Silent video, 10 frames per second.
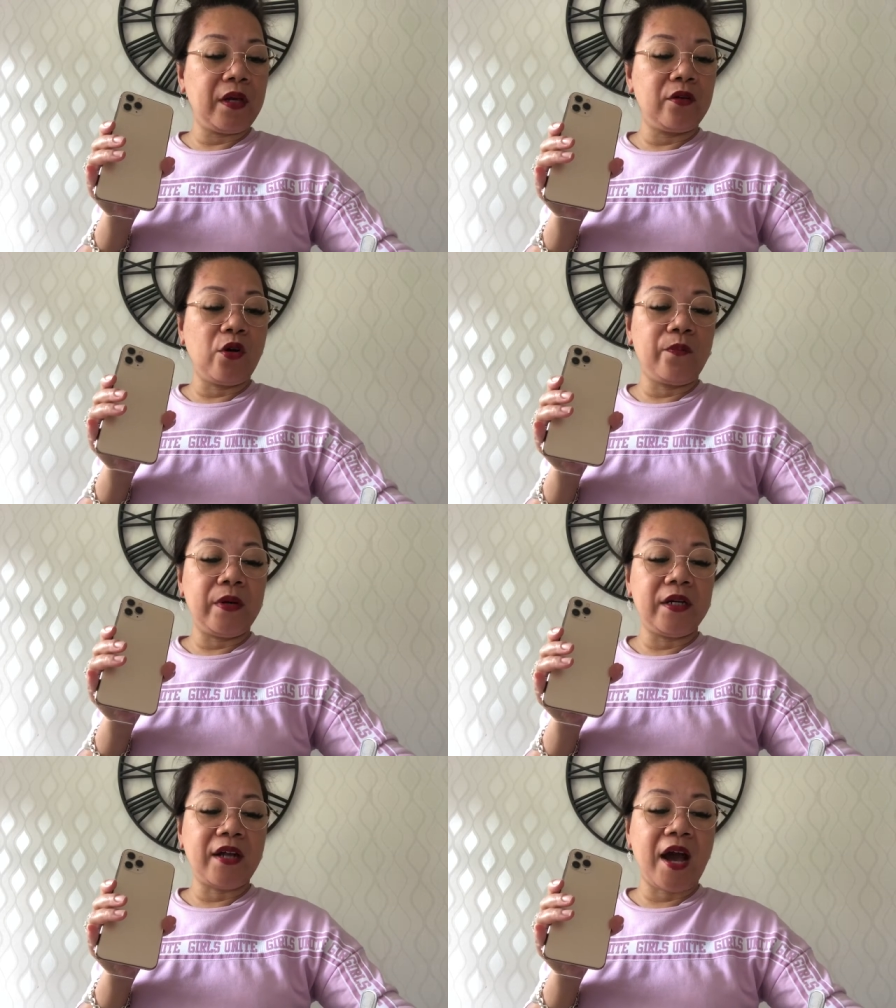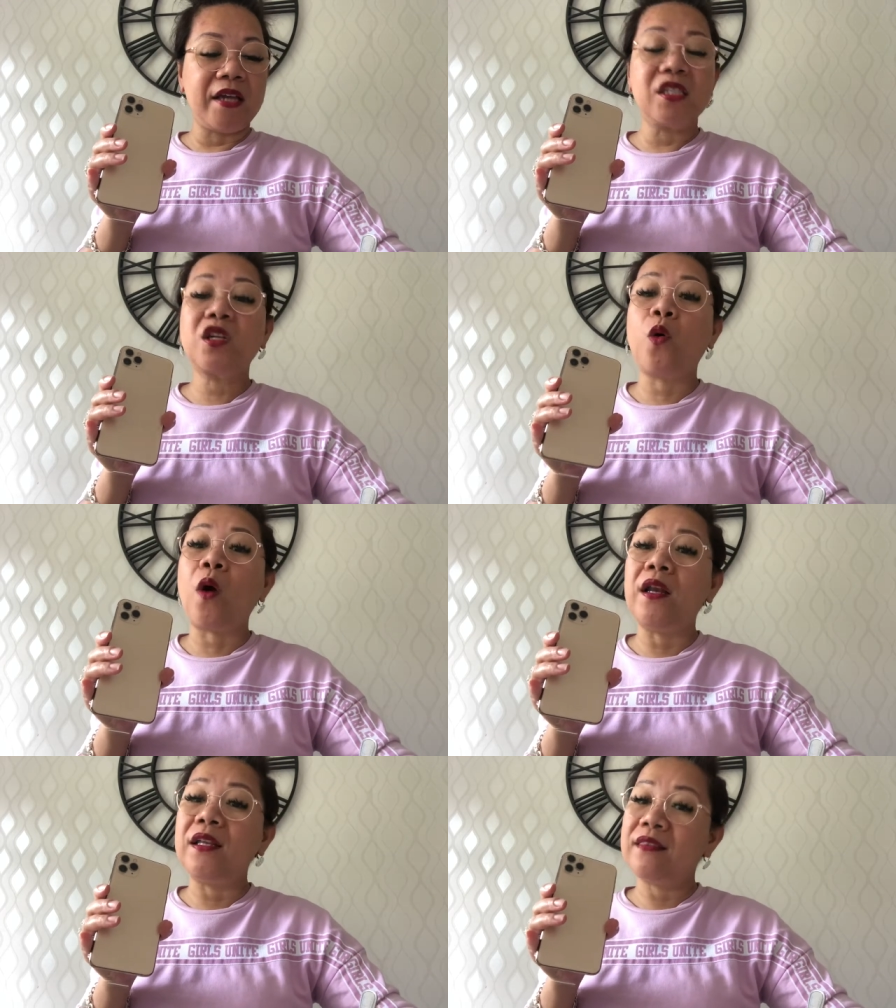and offering the highest
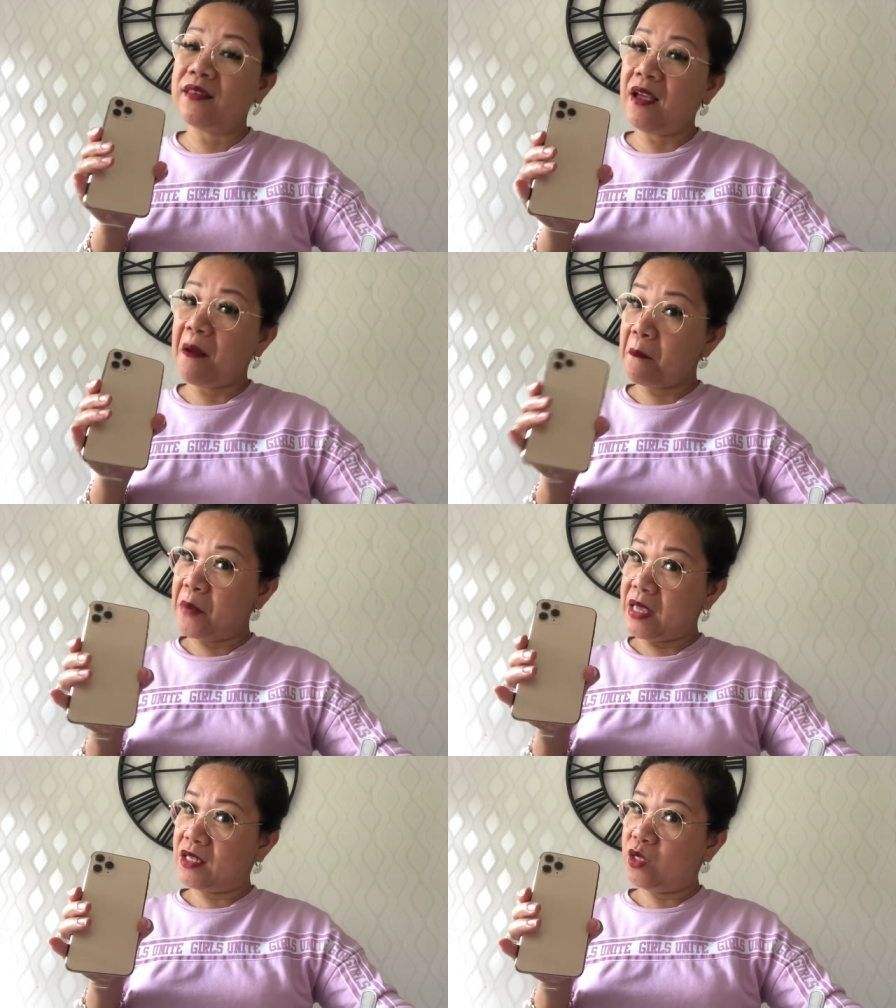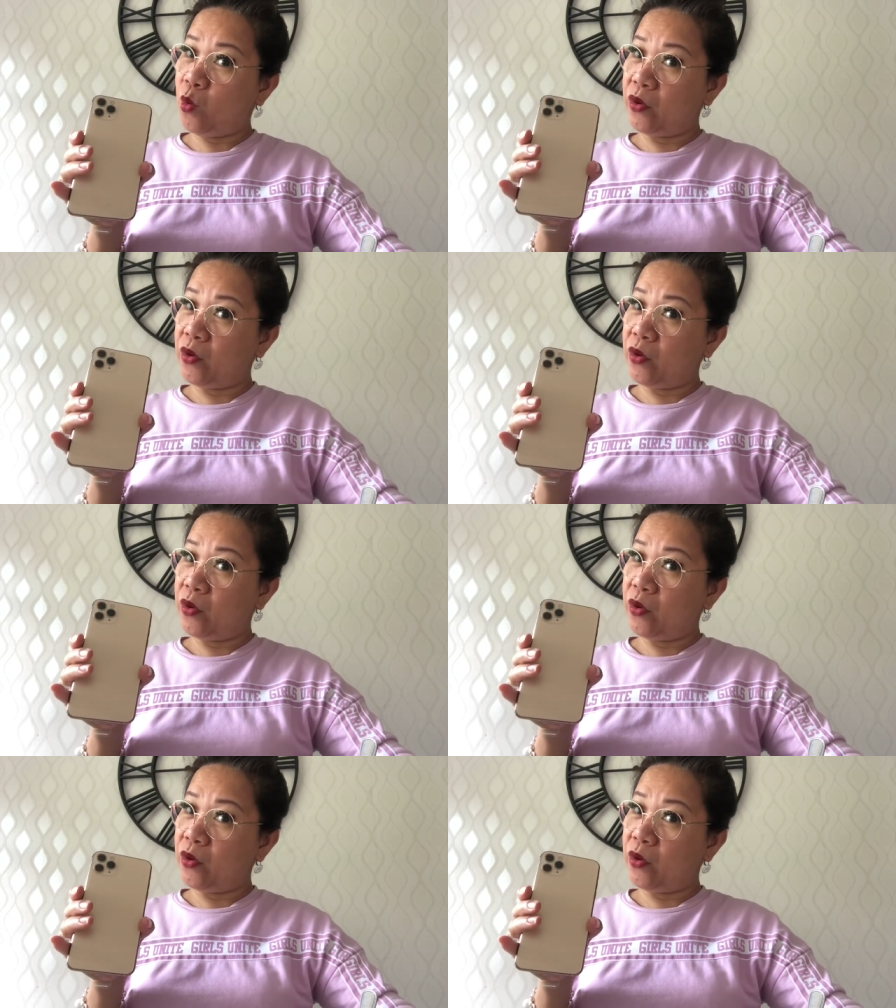quality of video.